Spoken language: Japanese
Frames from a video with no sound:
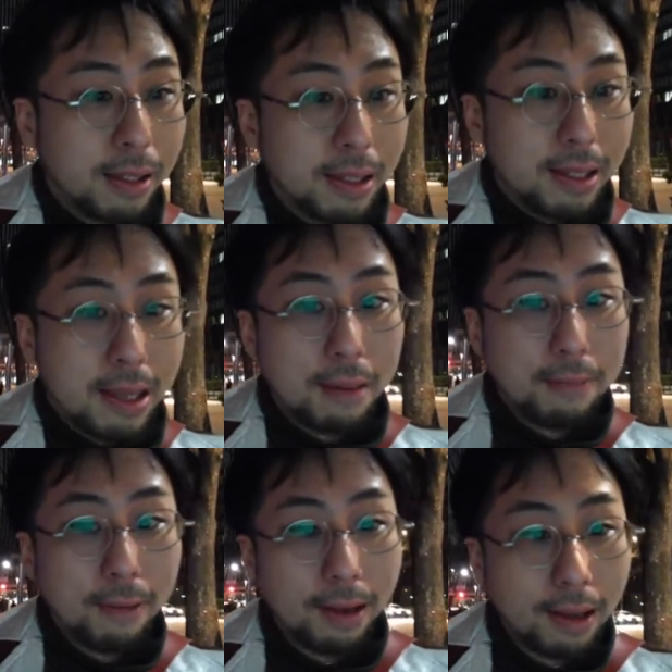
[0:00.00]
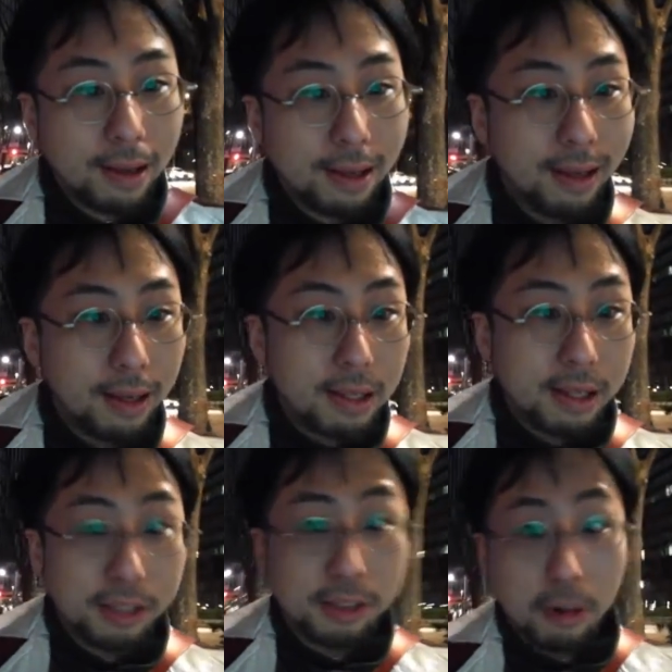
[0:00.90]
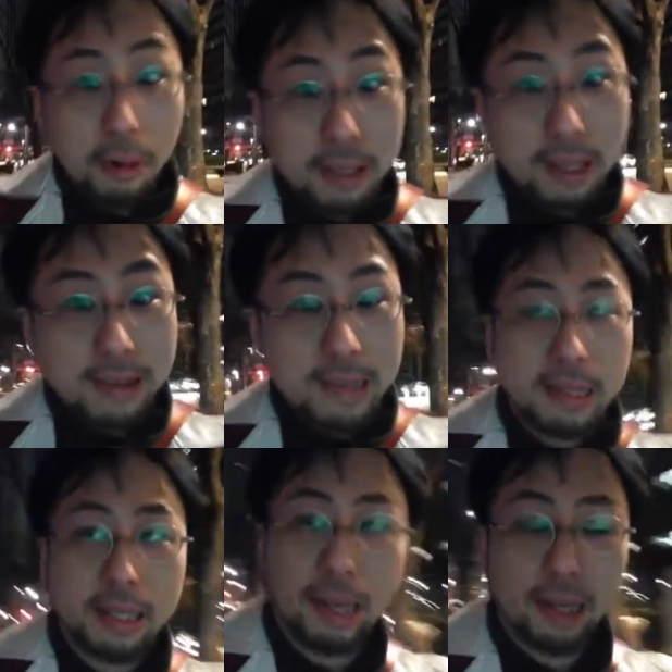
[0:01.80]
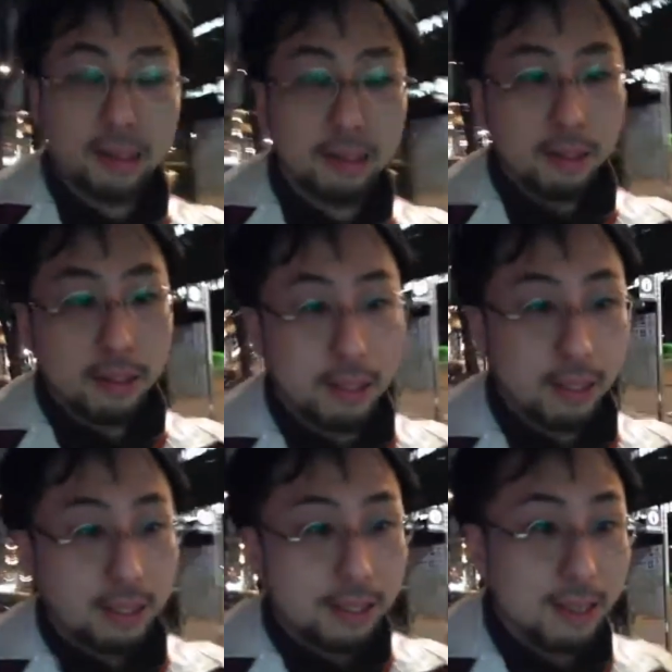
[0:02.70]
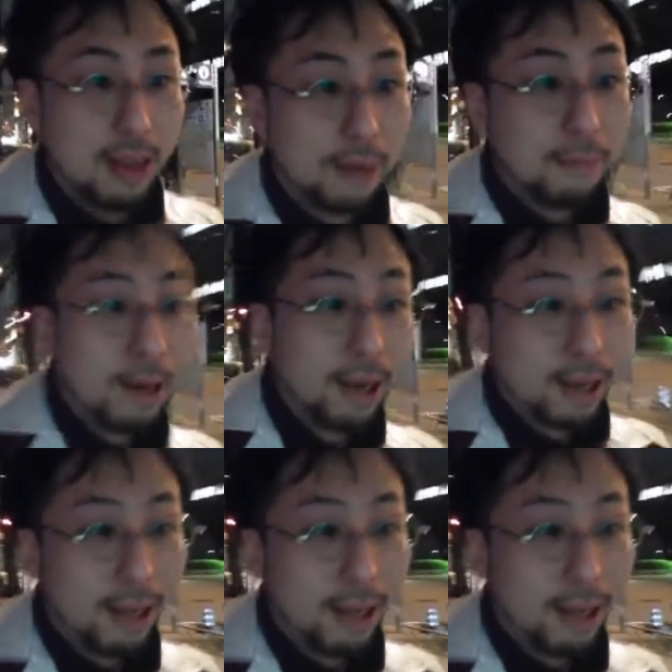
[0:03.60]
やば超僅差じゃんやば